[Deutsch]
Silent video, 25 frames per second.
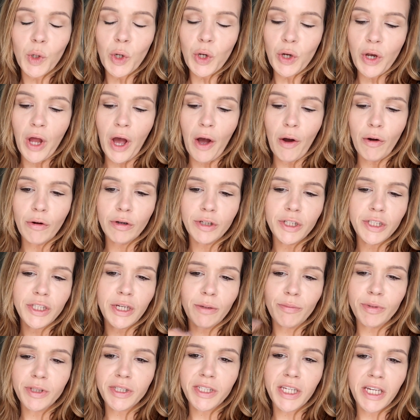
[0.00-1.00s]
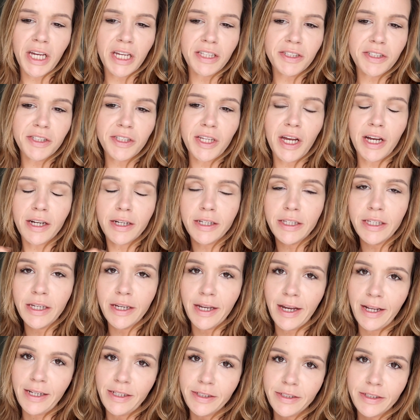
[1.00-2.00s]
Genau, und ich habe jetzt den ganzen Tag
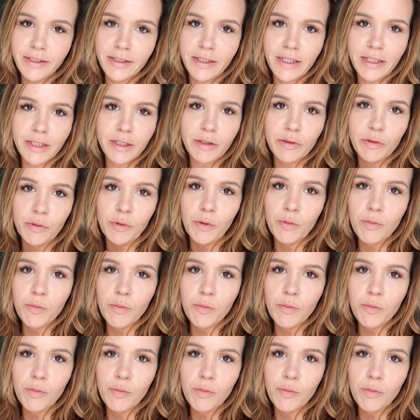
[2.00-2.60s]
hier ehrlich gesagt so